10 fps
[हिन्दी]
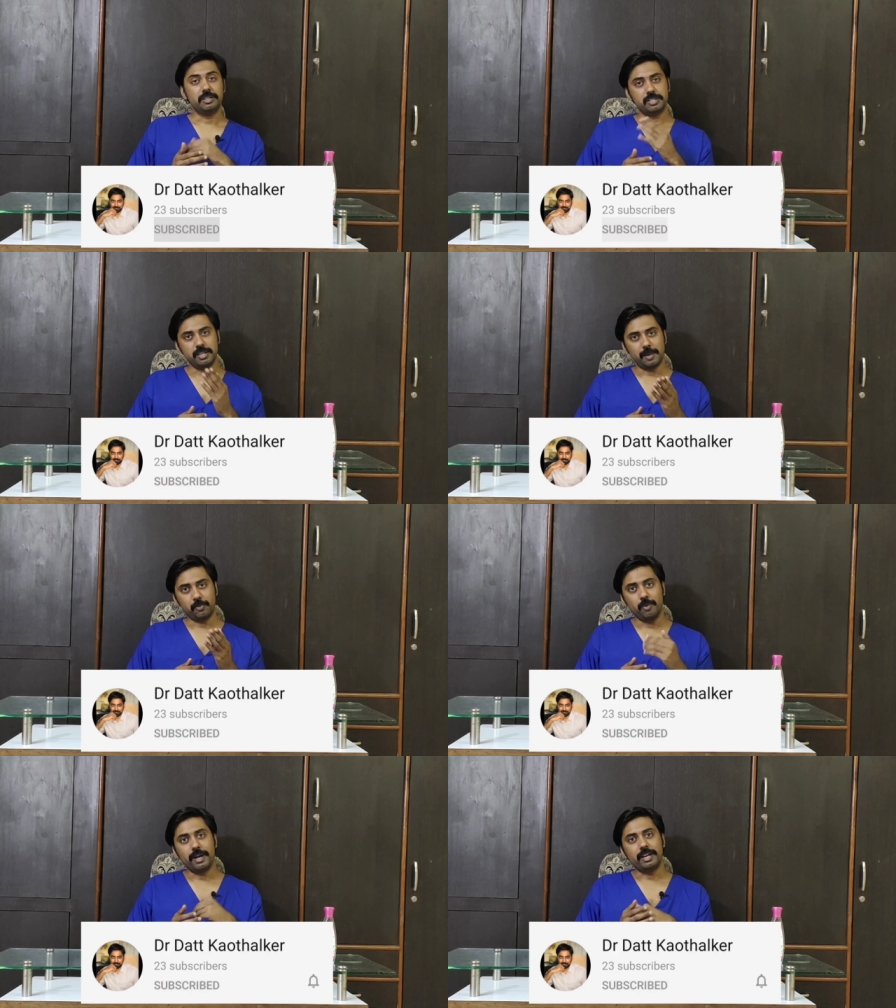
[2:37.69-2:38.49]
जिससे
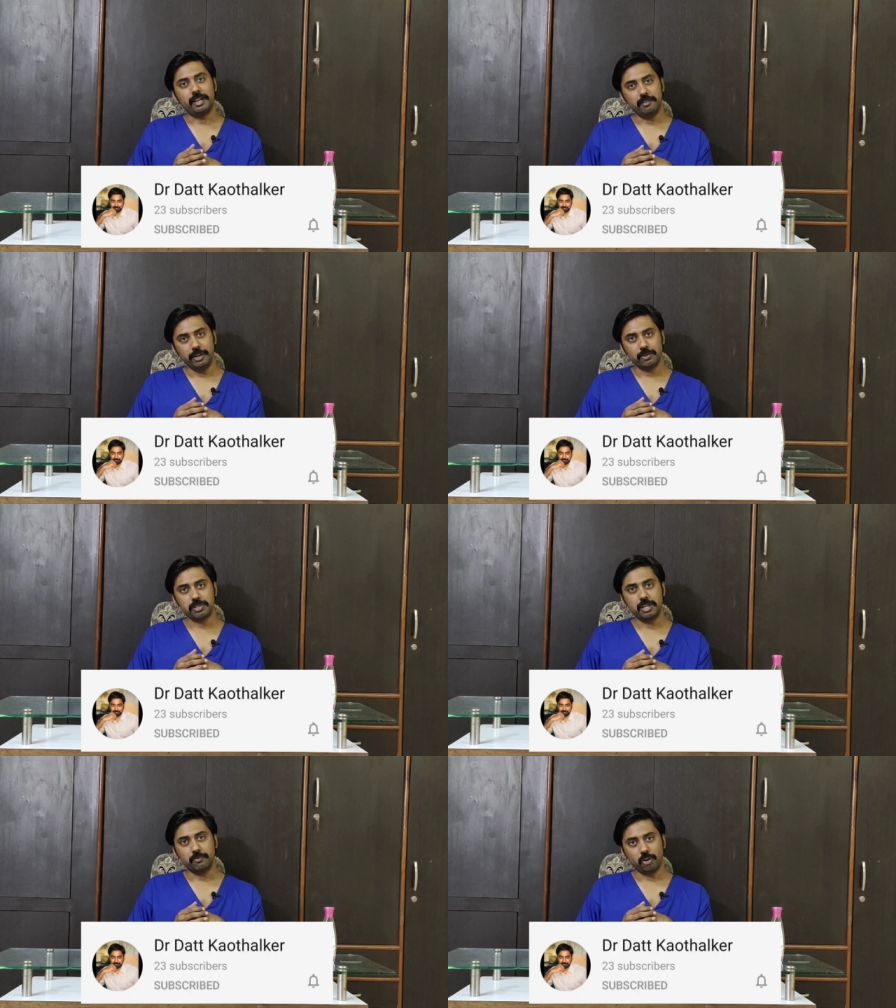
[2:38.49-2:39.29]
आपको हमारे नए
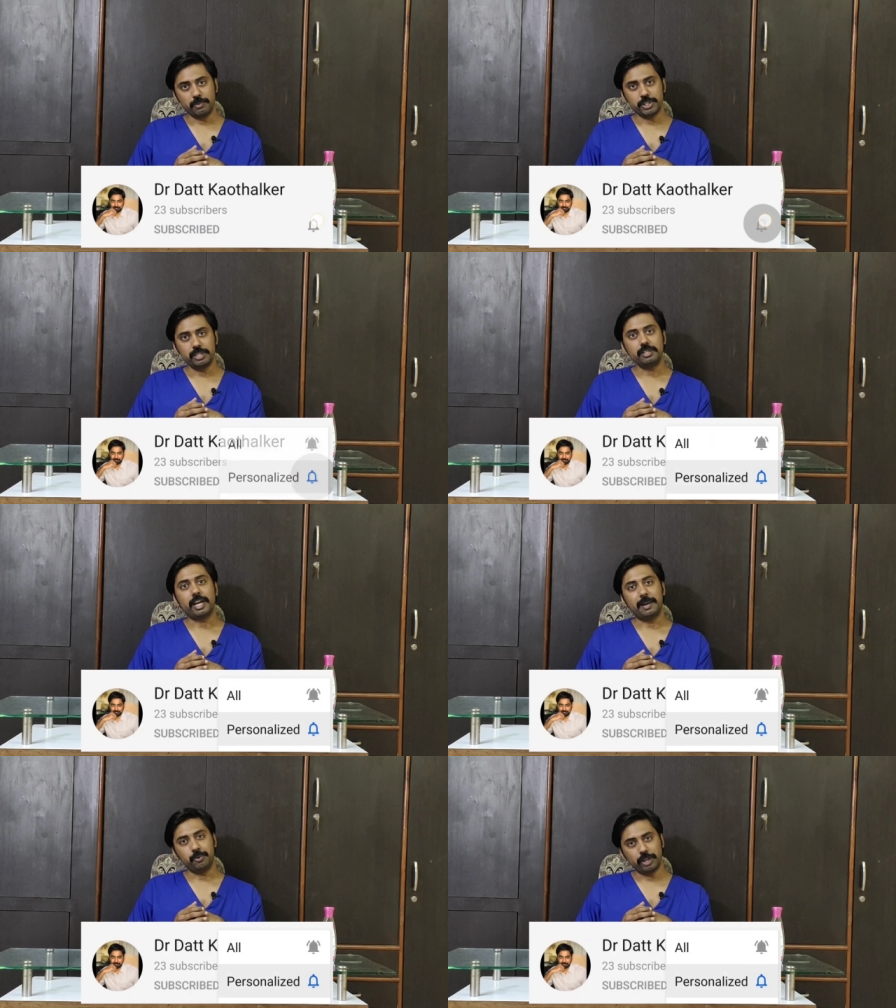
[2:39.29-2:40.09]
वीडियोस की इन्फॉर्मेशन
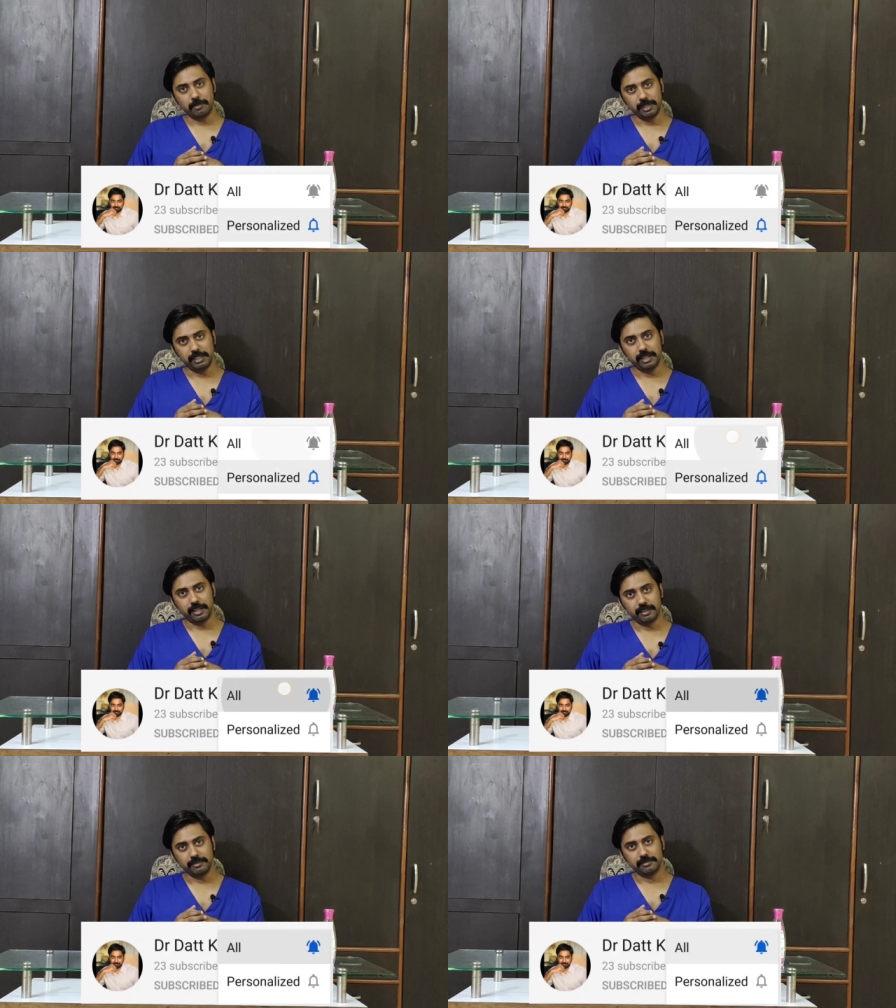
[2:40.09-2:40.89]
टाइम टू टाइम मिलती
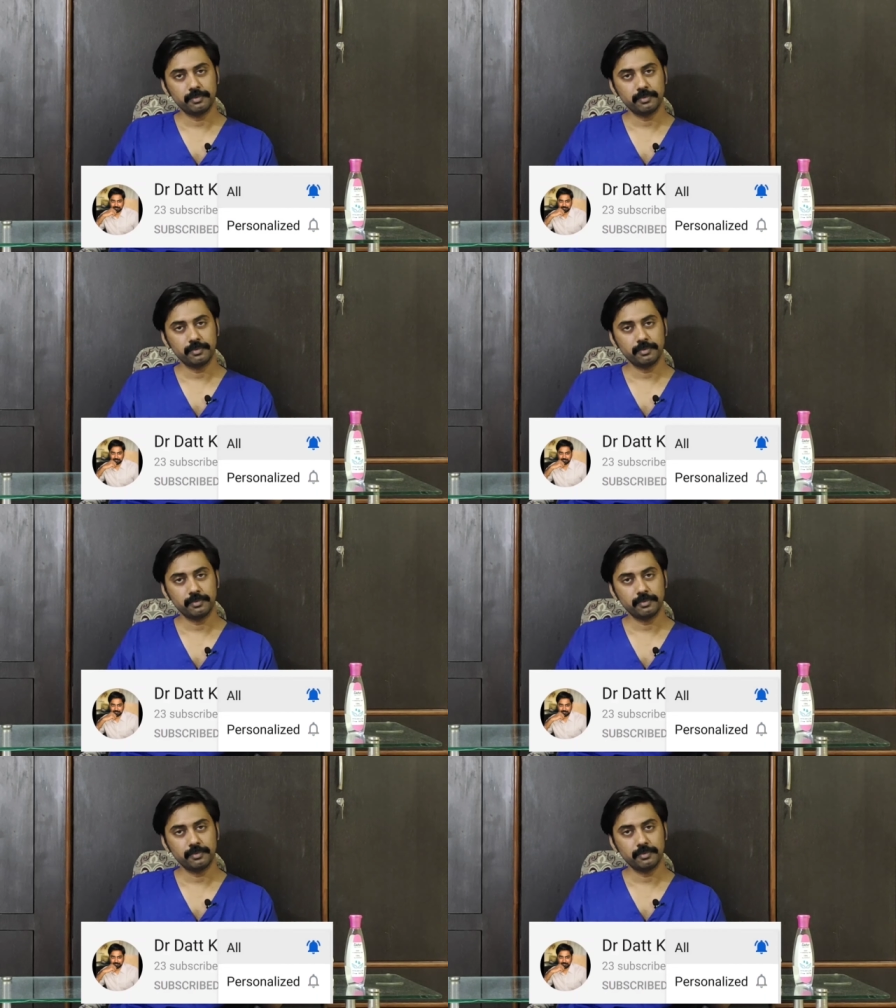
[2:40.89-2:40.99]
रहे